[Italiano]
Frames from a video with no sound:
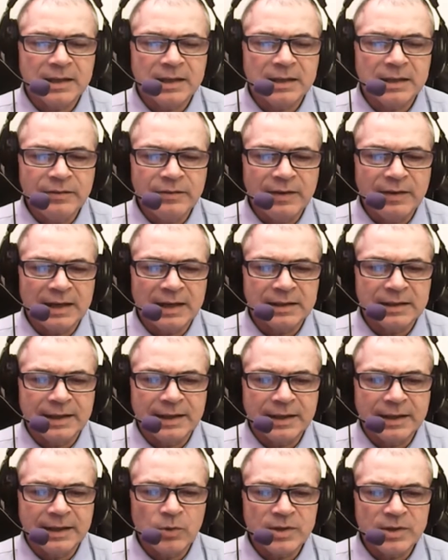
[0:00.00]
arriva a
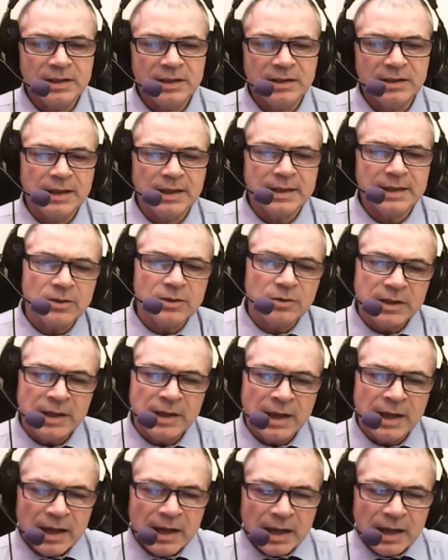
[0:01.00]
dare queste indicazioni
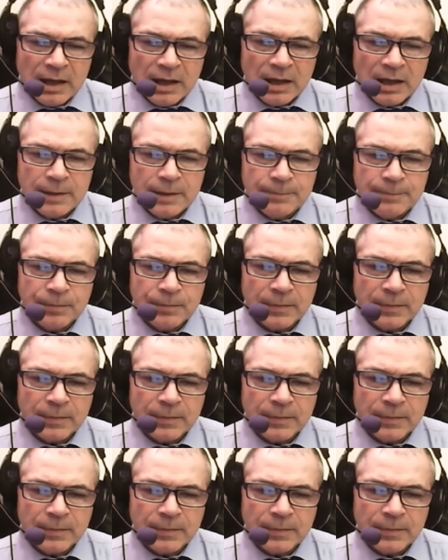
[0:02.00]
eh,